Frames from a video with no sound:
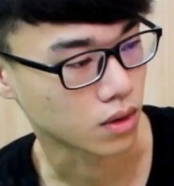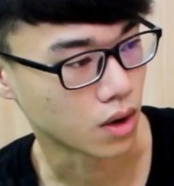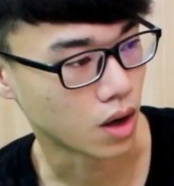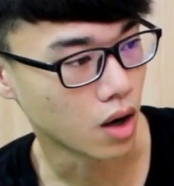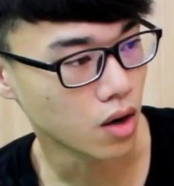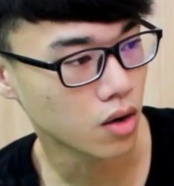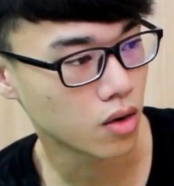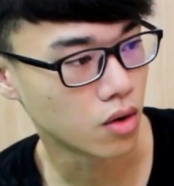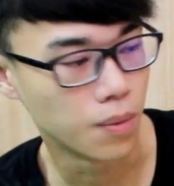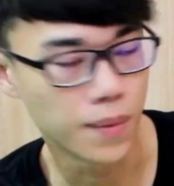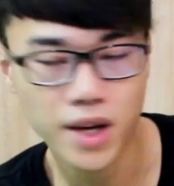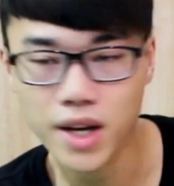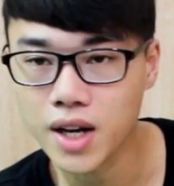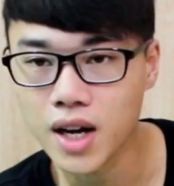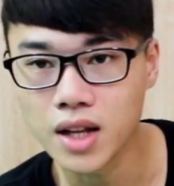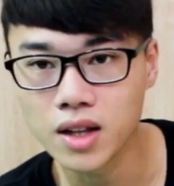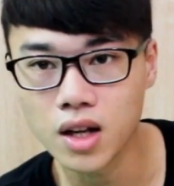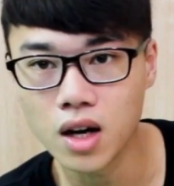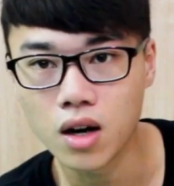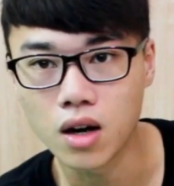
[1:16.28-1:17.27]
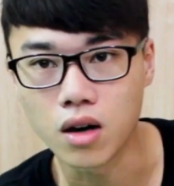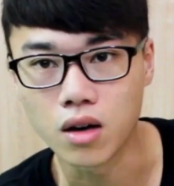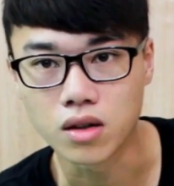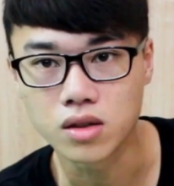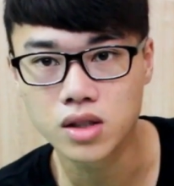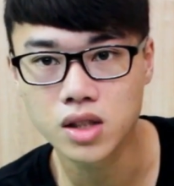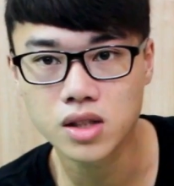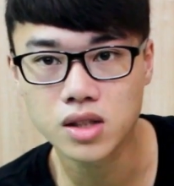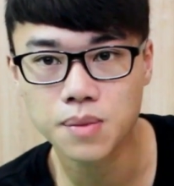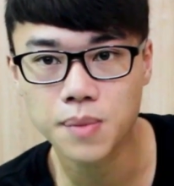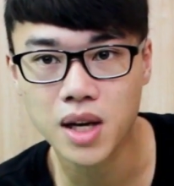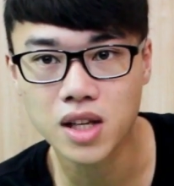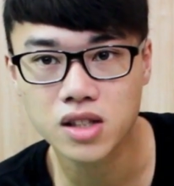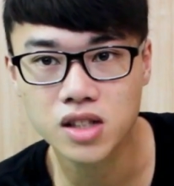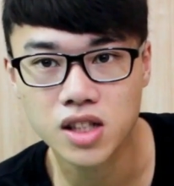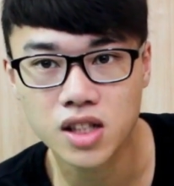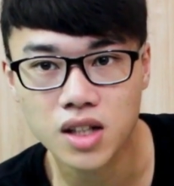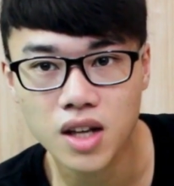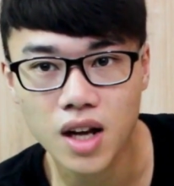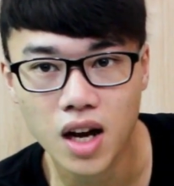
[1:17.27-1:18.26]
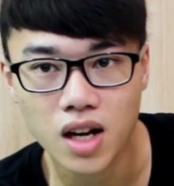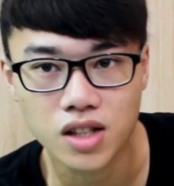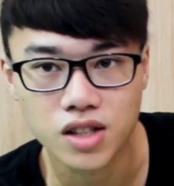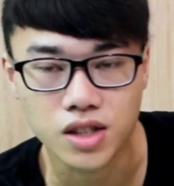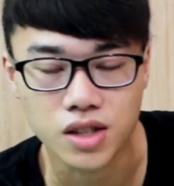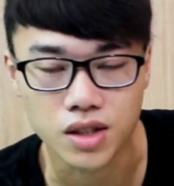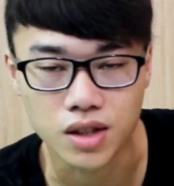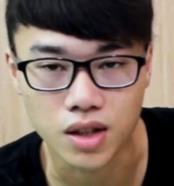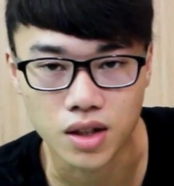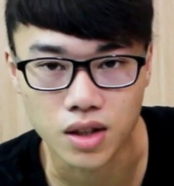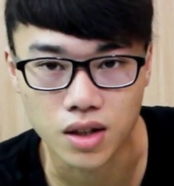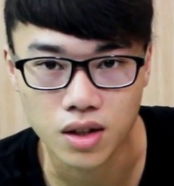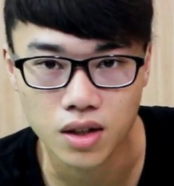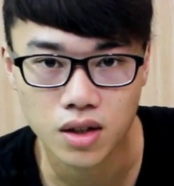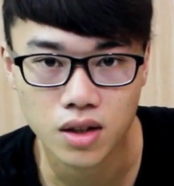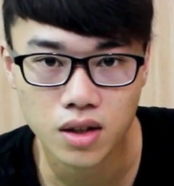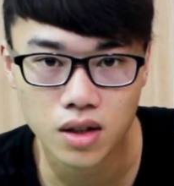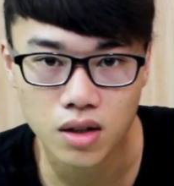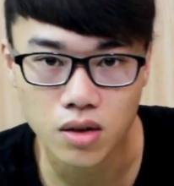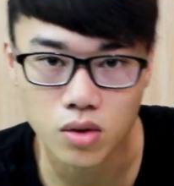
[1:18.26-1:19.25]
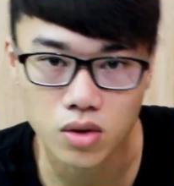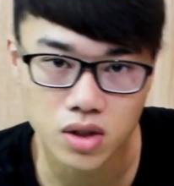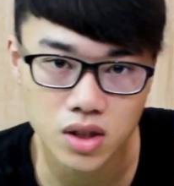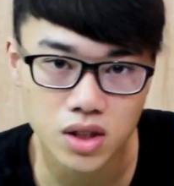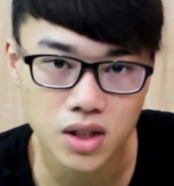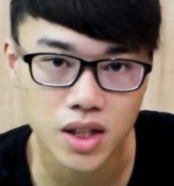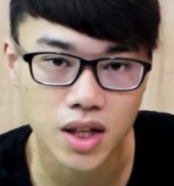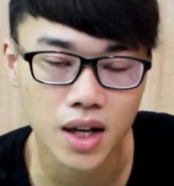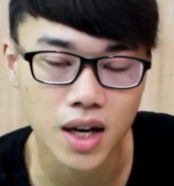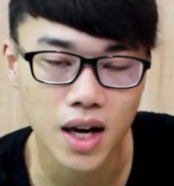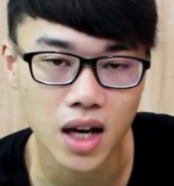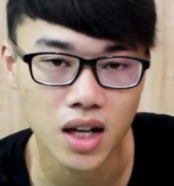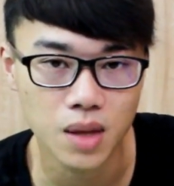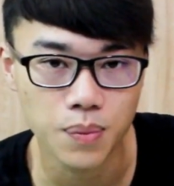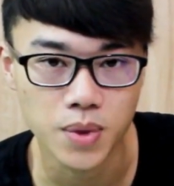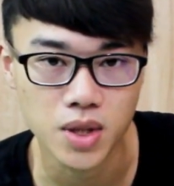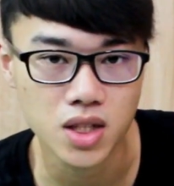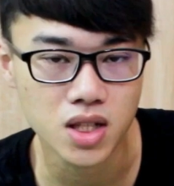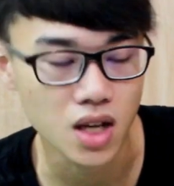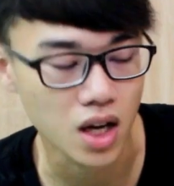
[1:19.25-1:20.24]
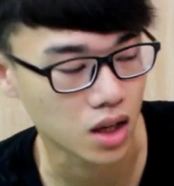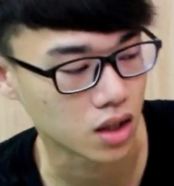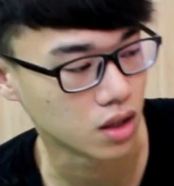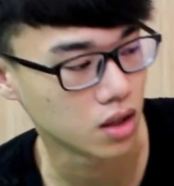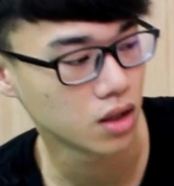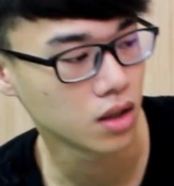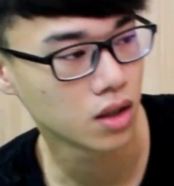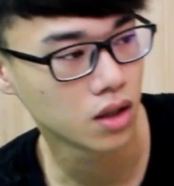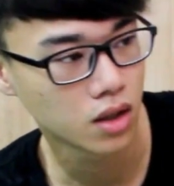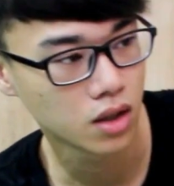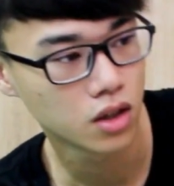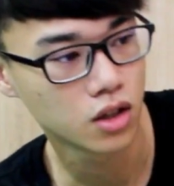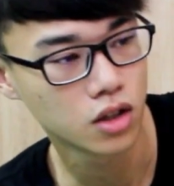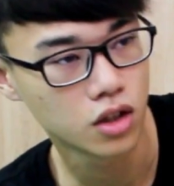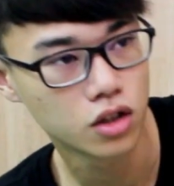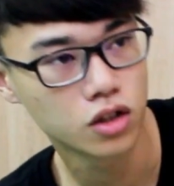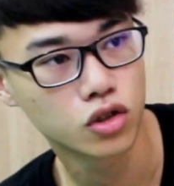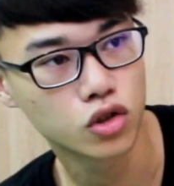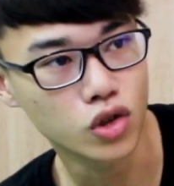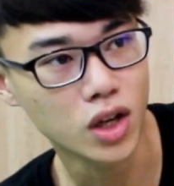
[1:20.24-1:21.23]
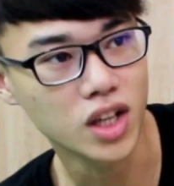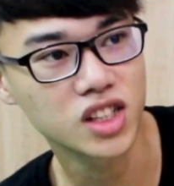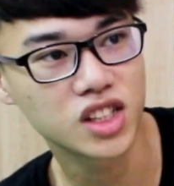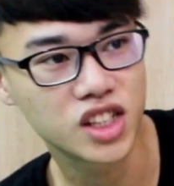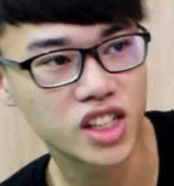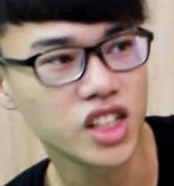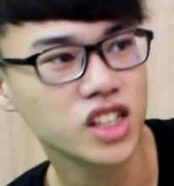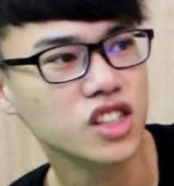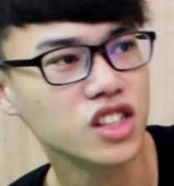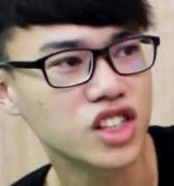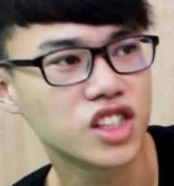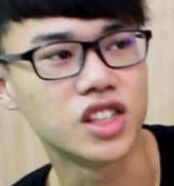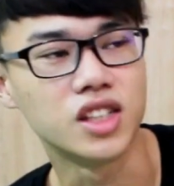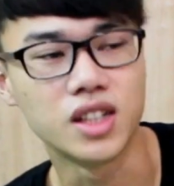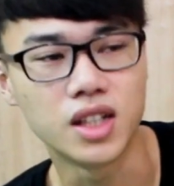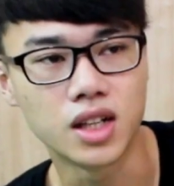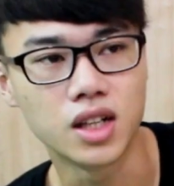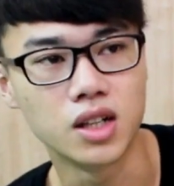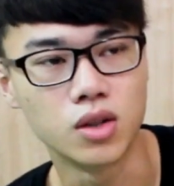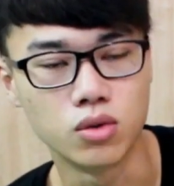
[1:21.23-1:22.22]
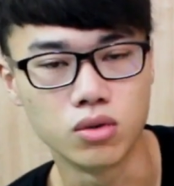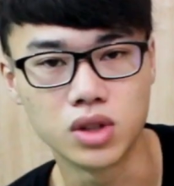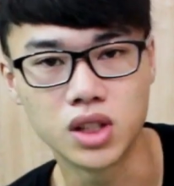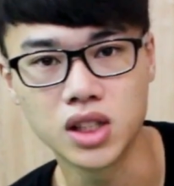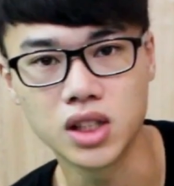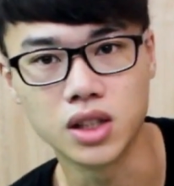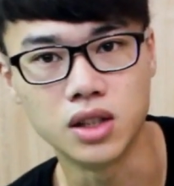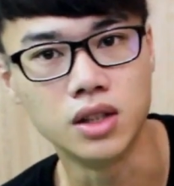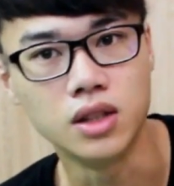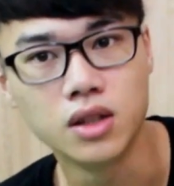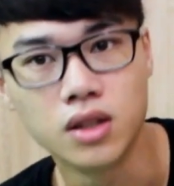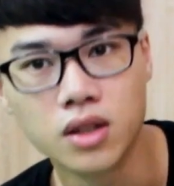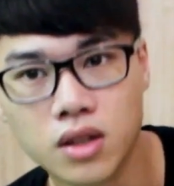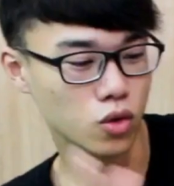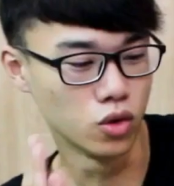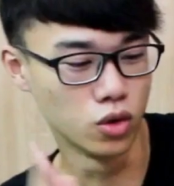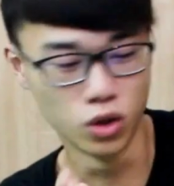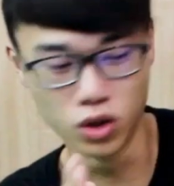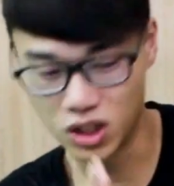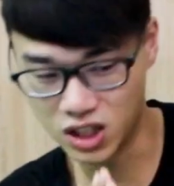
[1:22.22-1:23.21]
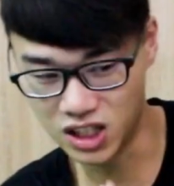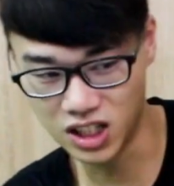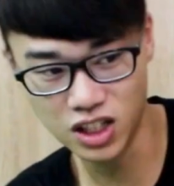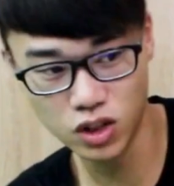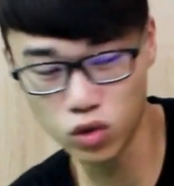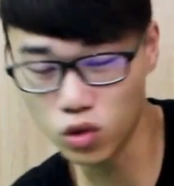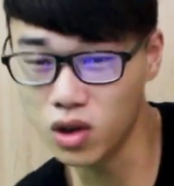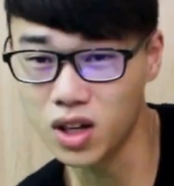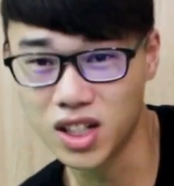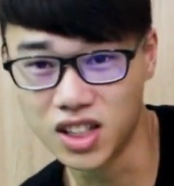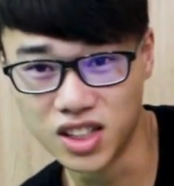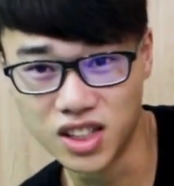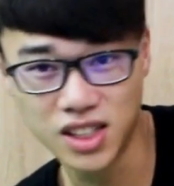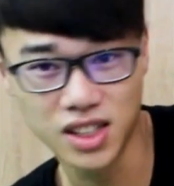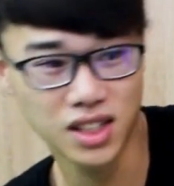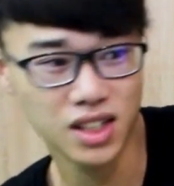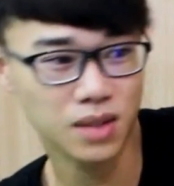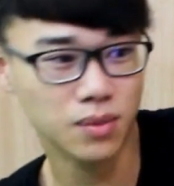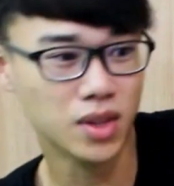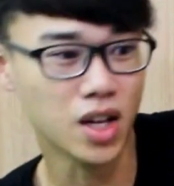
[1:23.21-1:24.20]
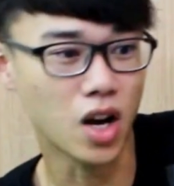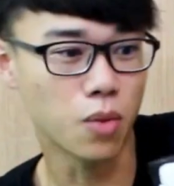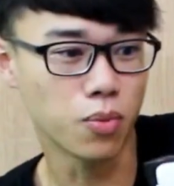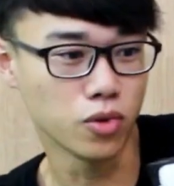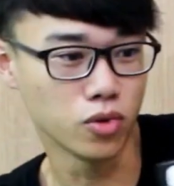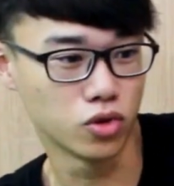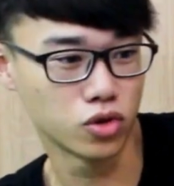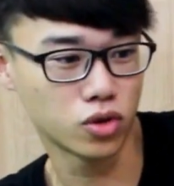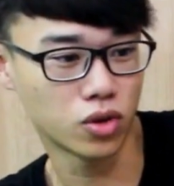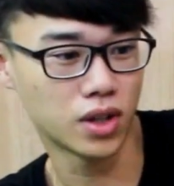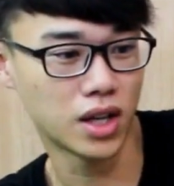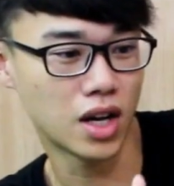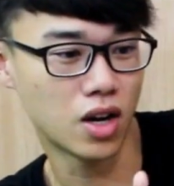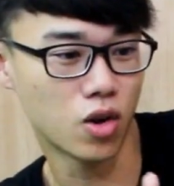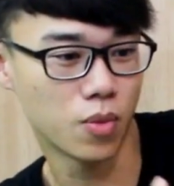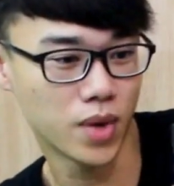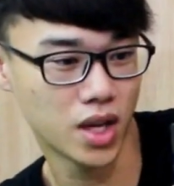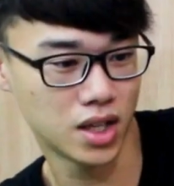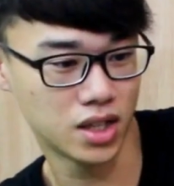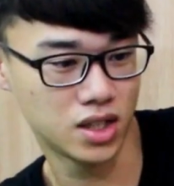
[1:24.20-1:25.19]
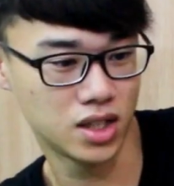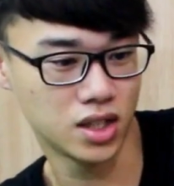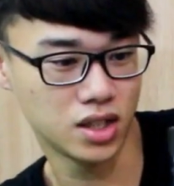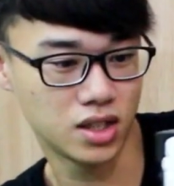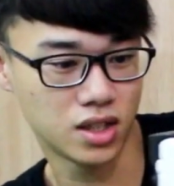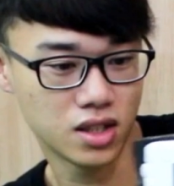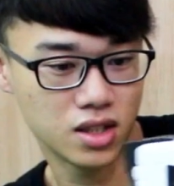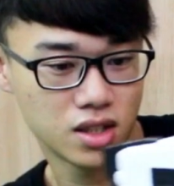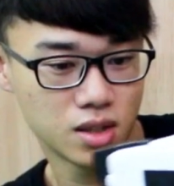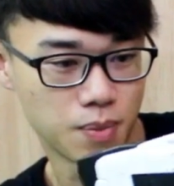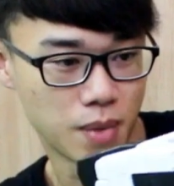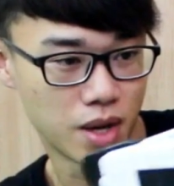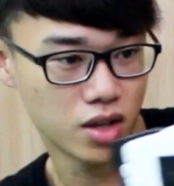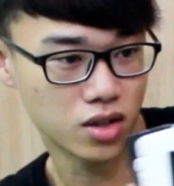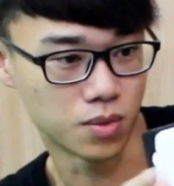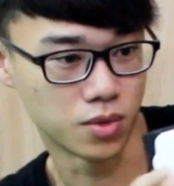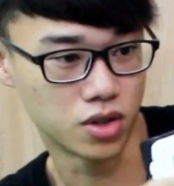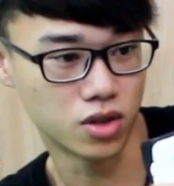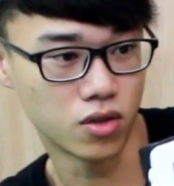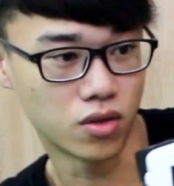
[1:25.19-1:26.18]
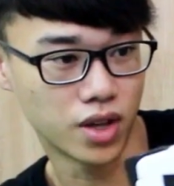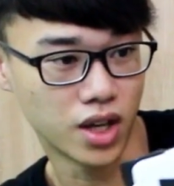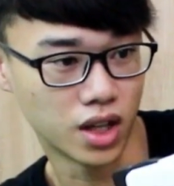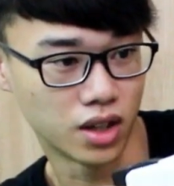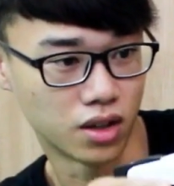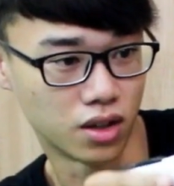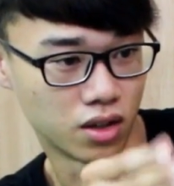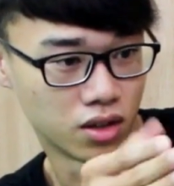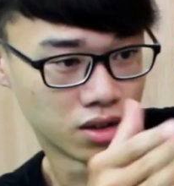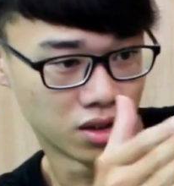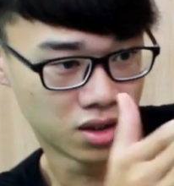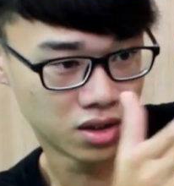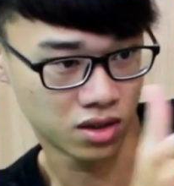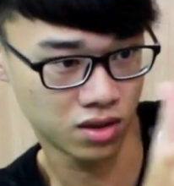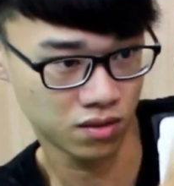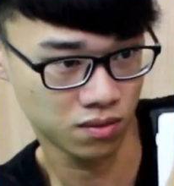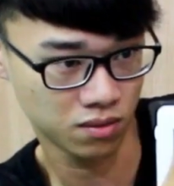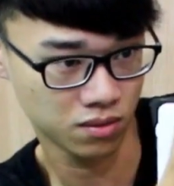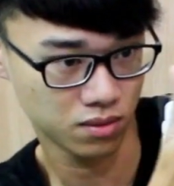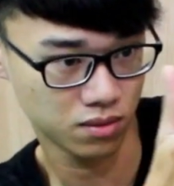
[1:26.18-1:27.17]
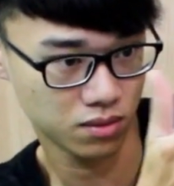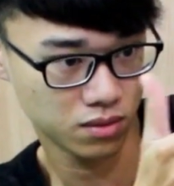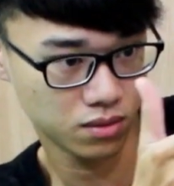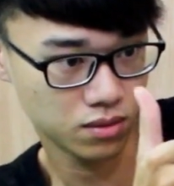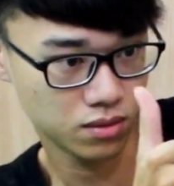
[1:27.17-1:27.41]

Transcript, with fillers: 好，我们可以看到，其实蛮轻量型的，跟我之前开的比起来呢，算轻型的武器。与其说很轻，倒不如说它后面其实是没有什么重量的。